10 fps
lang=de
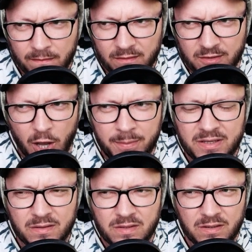Ich
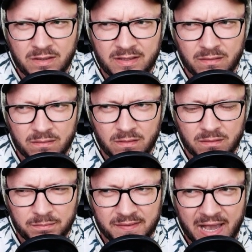glaube, die, die äh,
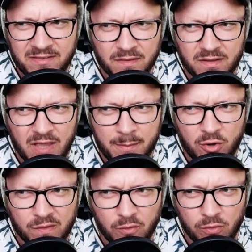bezeichnen sich da immer
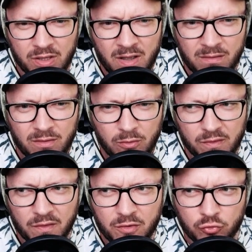noch so, oder? Und
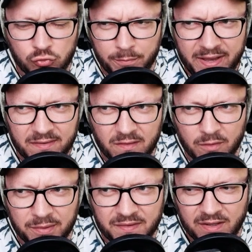sind so crewmäßig so
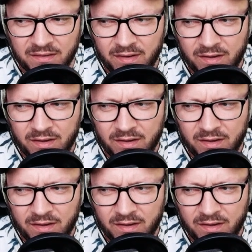ein bisschen.